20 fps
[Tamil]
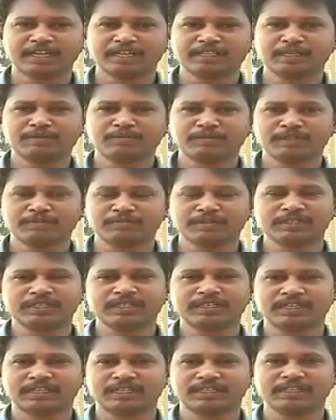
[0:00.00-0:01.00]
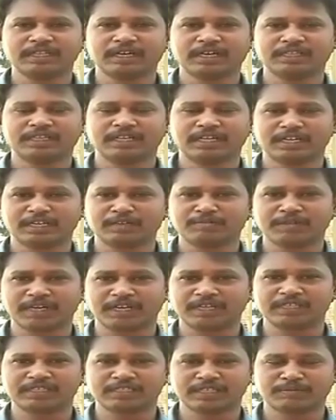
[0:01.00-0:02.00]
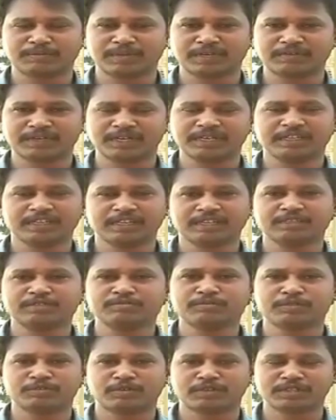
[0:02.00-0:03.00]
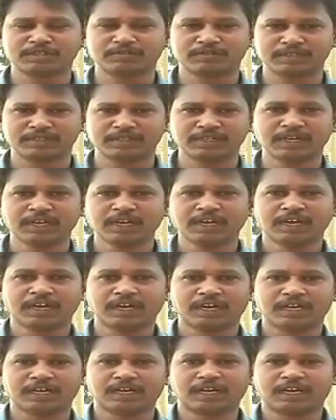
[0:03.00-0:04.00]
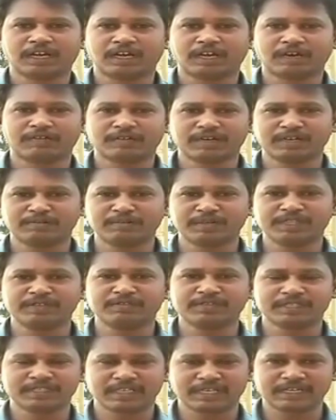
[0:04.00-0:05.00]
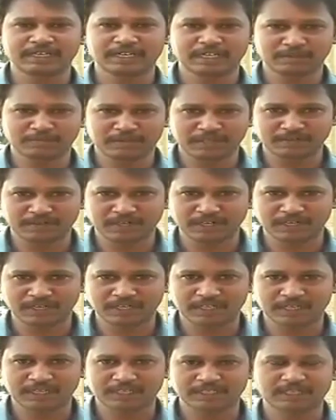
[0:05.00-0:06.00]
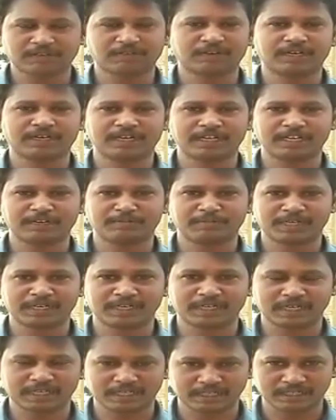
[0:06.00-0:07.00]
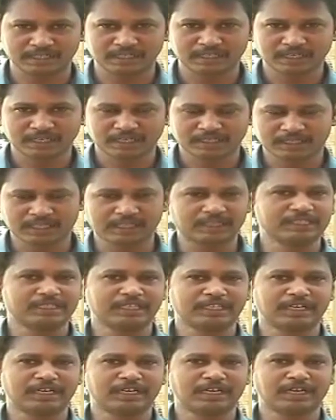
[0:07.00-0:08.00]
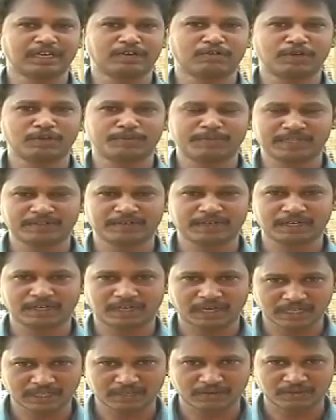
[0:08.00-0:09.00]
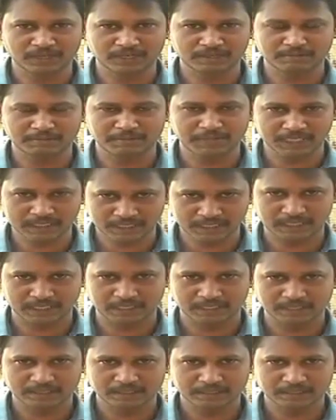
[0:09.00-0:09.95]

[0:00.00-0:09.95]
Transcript: இருந்தபோதும் வந்து எந்த அதிகாரிகளும் கைது செய்யப்படவில்லை இருந்தும் தொடர்ந்து வந்து அவர்கள் மீது விசாரணை நடைபெற்று வருகிறதாக தகவல் கிடைக்கப்பட்டிருக்கிறது தந்தி செய்திற்காக ஒளிப்பதிவாளர் ஆனந்தனுடன் பாஸ்கரன்